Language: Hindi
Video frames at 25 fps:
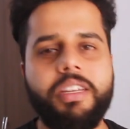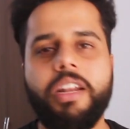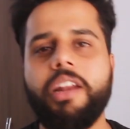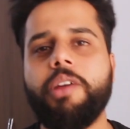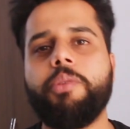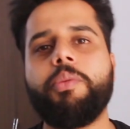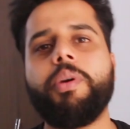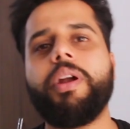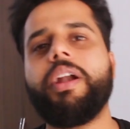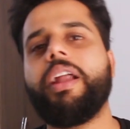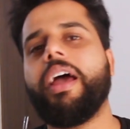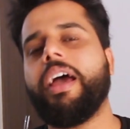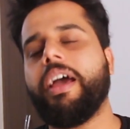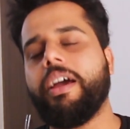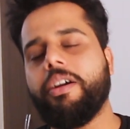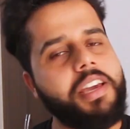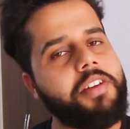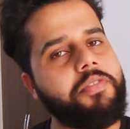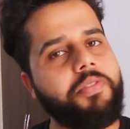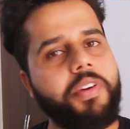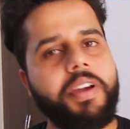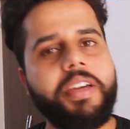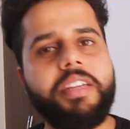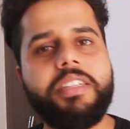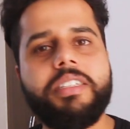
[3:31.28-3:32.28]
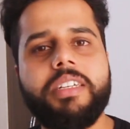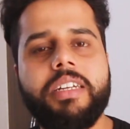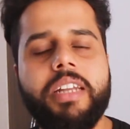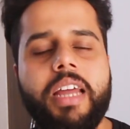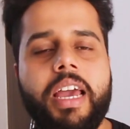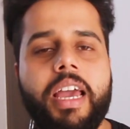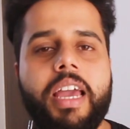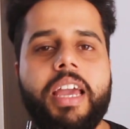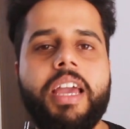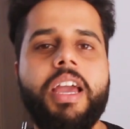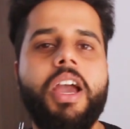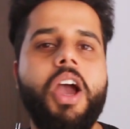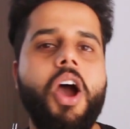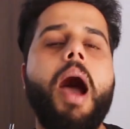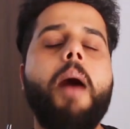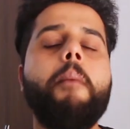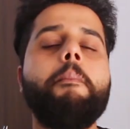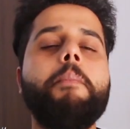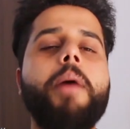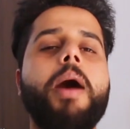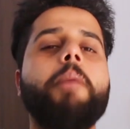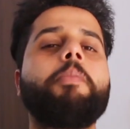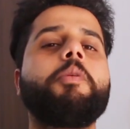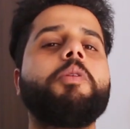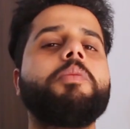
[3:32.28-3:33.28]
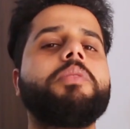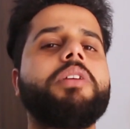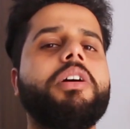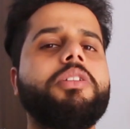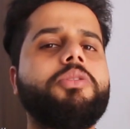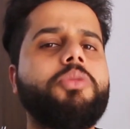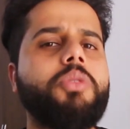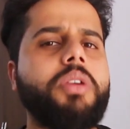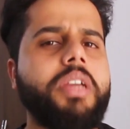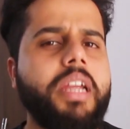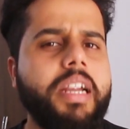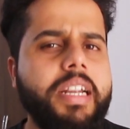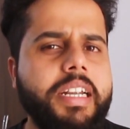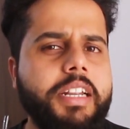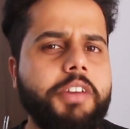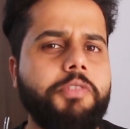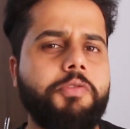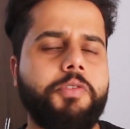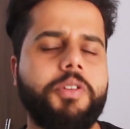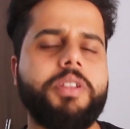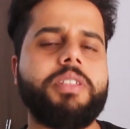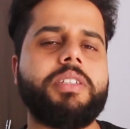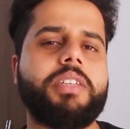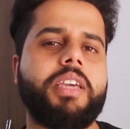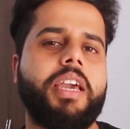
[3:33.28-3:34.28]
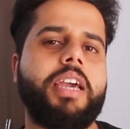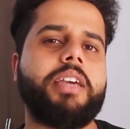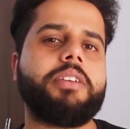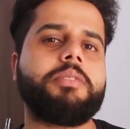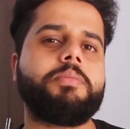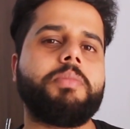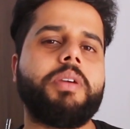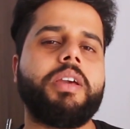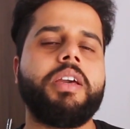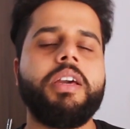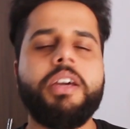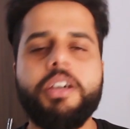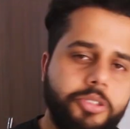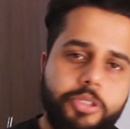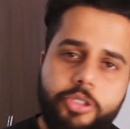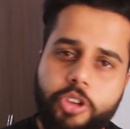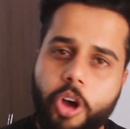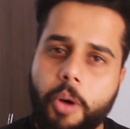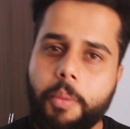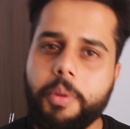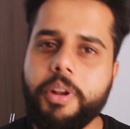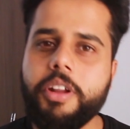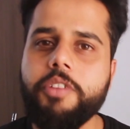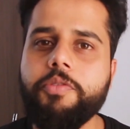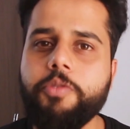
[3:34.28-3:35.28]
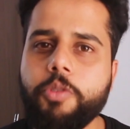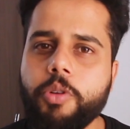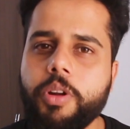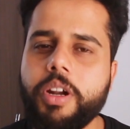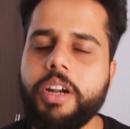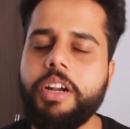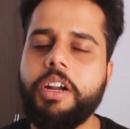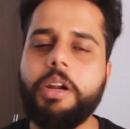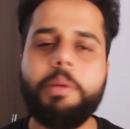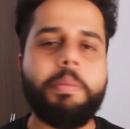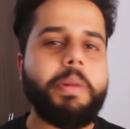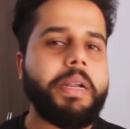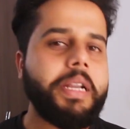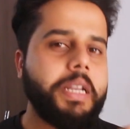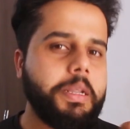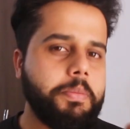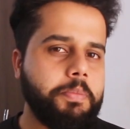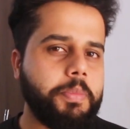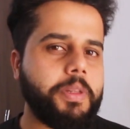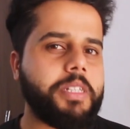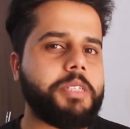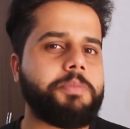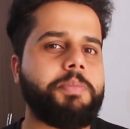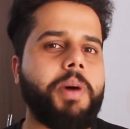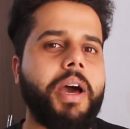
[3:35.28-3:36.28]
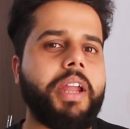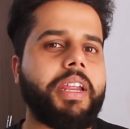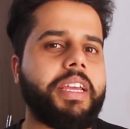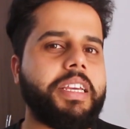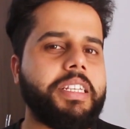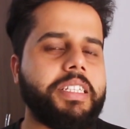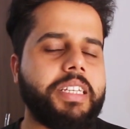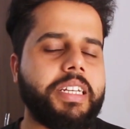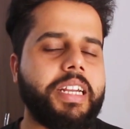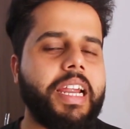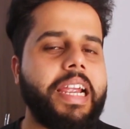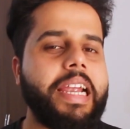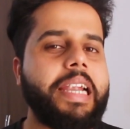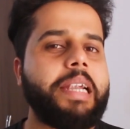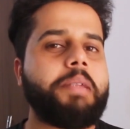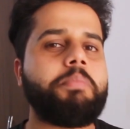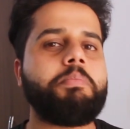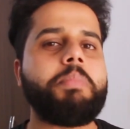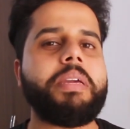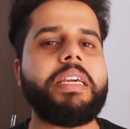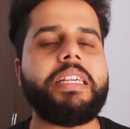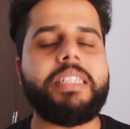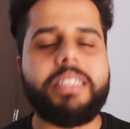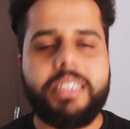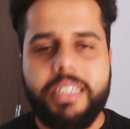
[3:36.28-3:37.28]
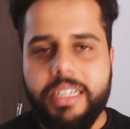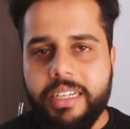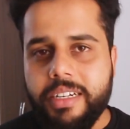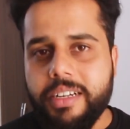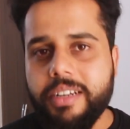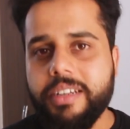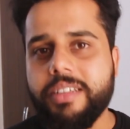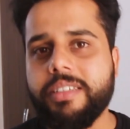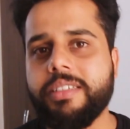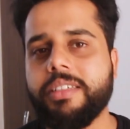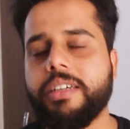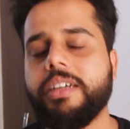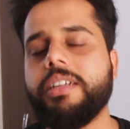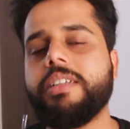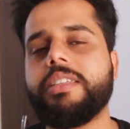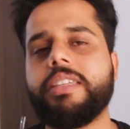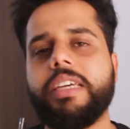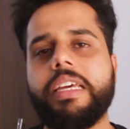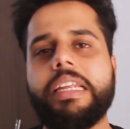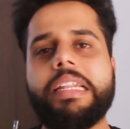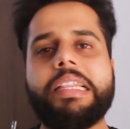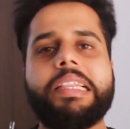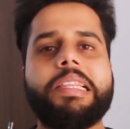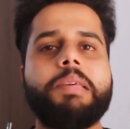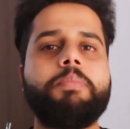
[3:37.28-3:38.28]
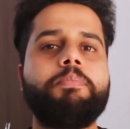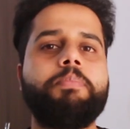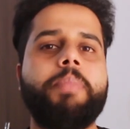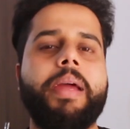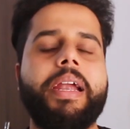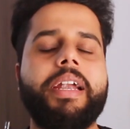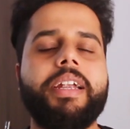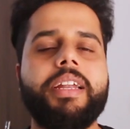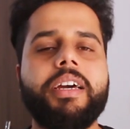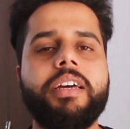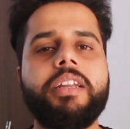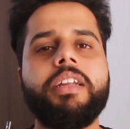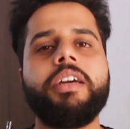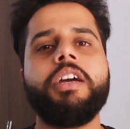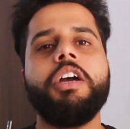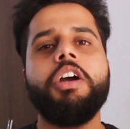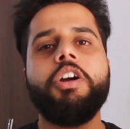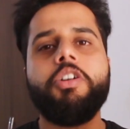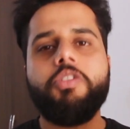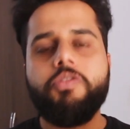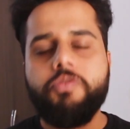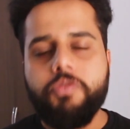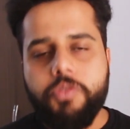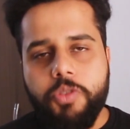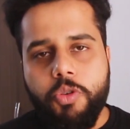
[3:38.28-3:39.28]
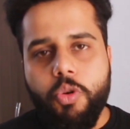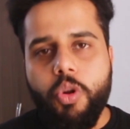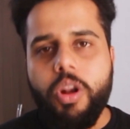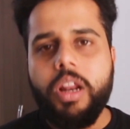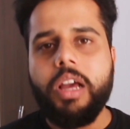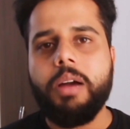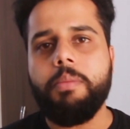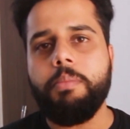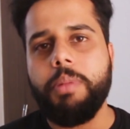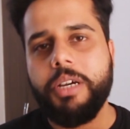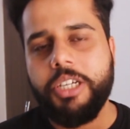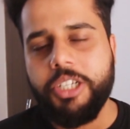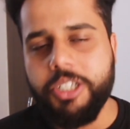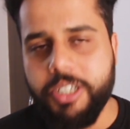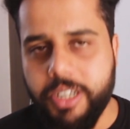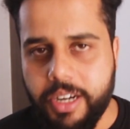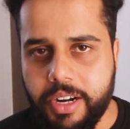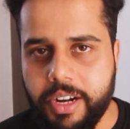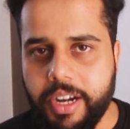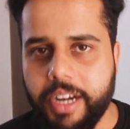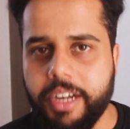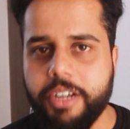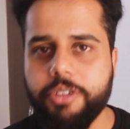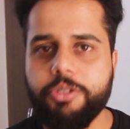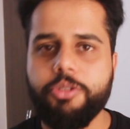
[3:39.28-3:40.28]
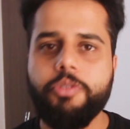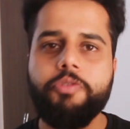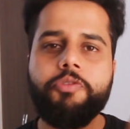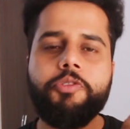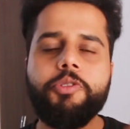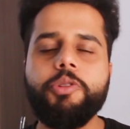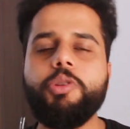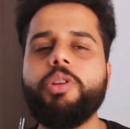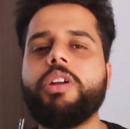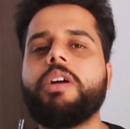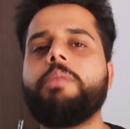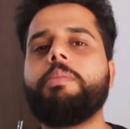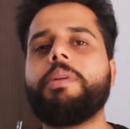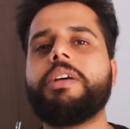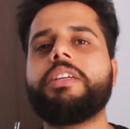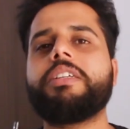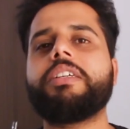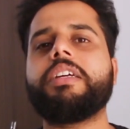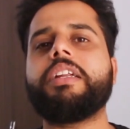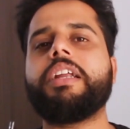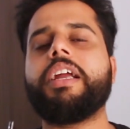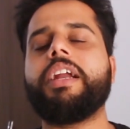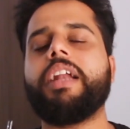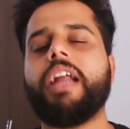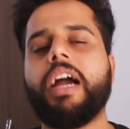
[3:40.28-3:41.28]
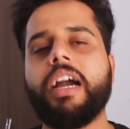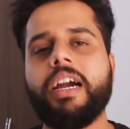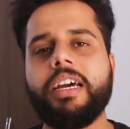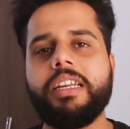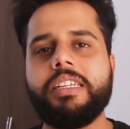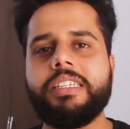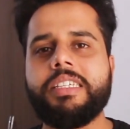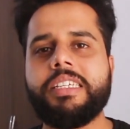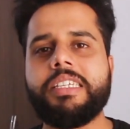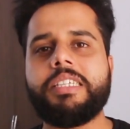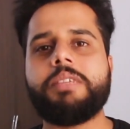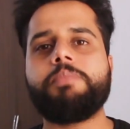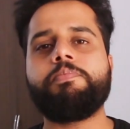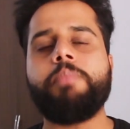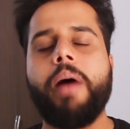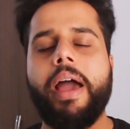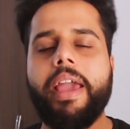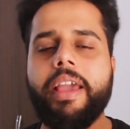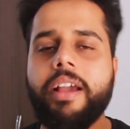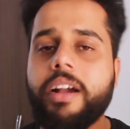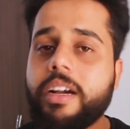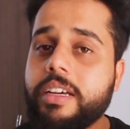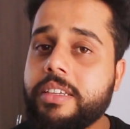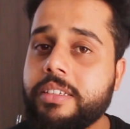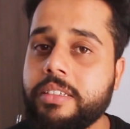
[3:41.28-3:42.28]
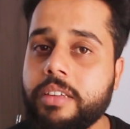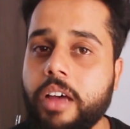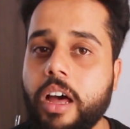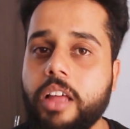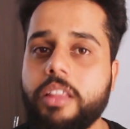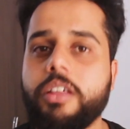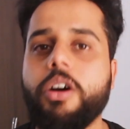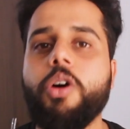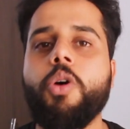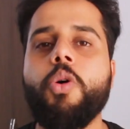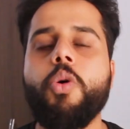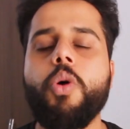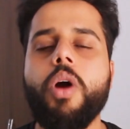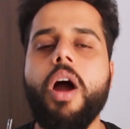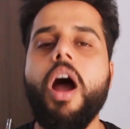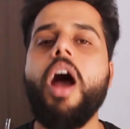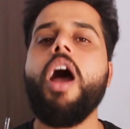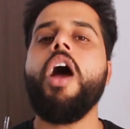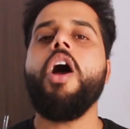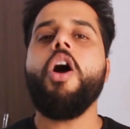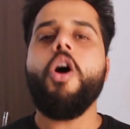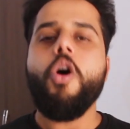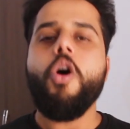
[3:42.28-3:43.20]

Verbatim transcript: लिक्विड है एफ e इंजन है अब मैं आपको बताता हूँ कि डिफरेंस क्या है इसमें जो डोमिनर 400 में ट्रिपल स्पार्क इंजन है इट मीन्स इट रिजल्ट इन दी बेटर फ्यूल कंबस्टन रेट जो फ्यूल कंबस्टन रेट अगर जिस बाइक का ज्यादा होगा